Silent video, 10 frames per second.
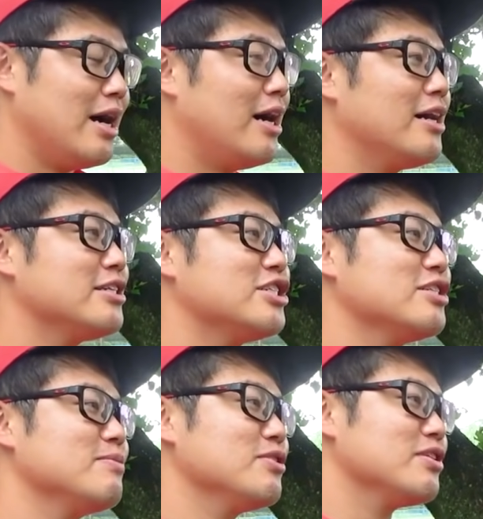怪し
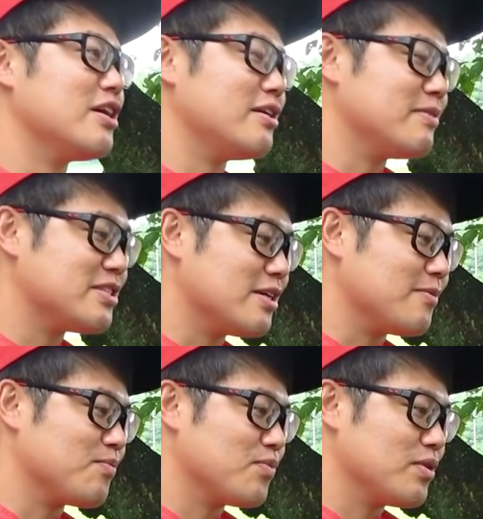いものではありませ
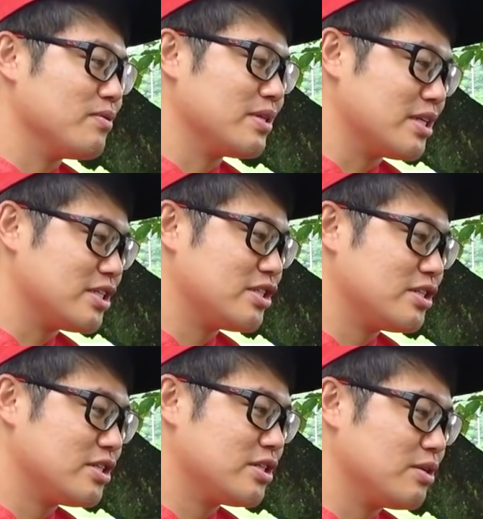ん。
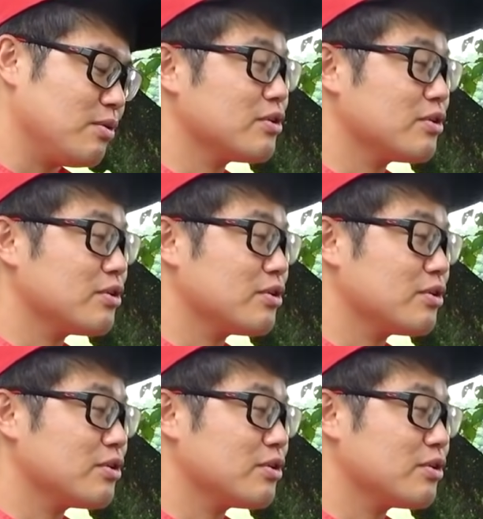私、